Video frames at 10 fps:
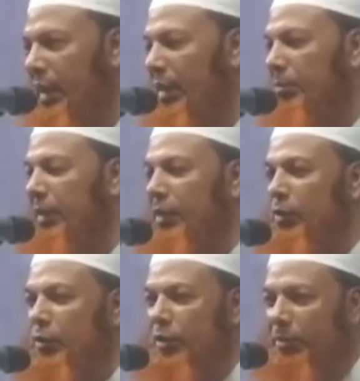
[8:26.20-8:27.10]
আমি
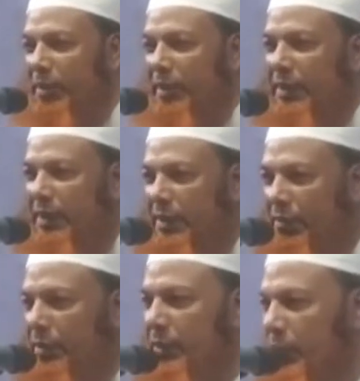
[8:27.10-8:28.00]
তো সবার শেষে
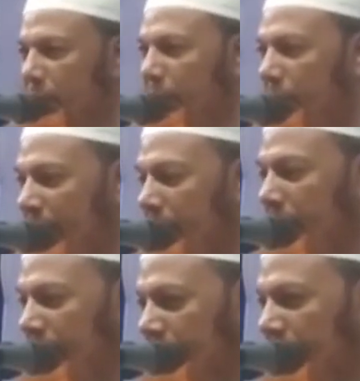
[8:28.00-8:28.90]
ওয়াজ করি প্রায়
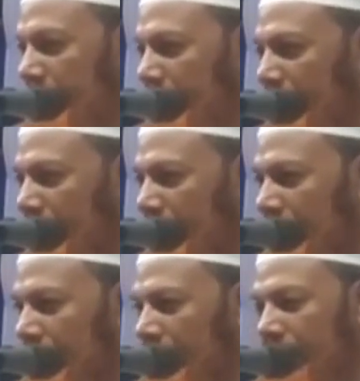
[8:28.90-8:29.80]
মাহফিলে
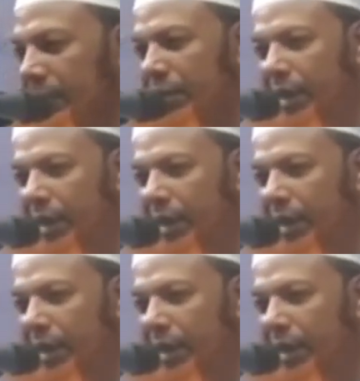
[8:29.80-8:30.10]
তো